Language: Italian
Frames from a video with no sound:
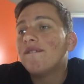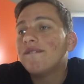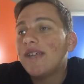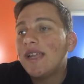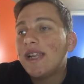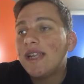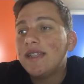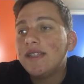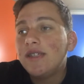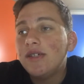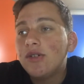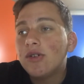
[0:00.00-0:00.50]
ve
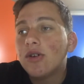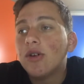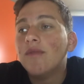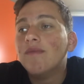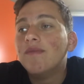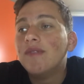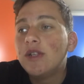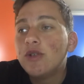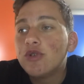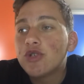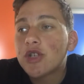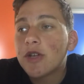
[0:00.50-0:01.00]
le dico
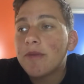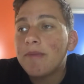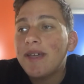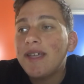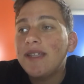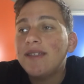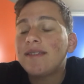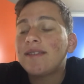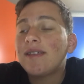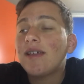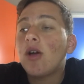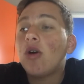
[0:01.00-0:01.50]

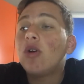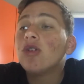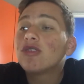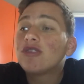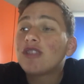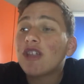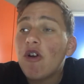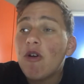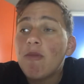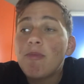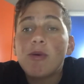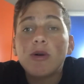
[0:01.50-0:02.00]
velocemente,
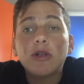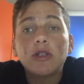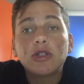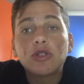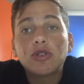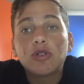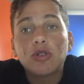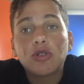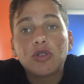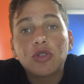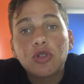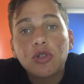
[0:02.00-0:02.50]
ottavo
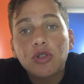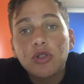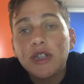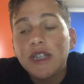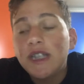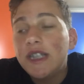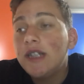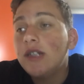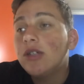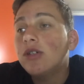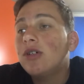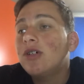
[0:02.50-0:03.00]
posto
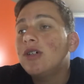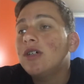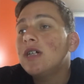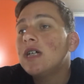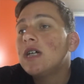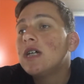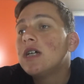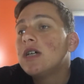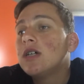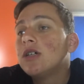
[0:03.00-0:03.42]
Torino,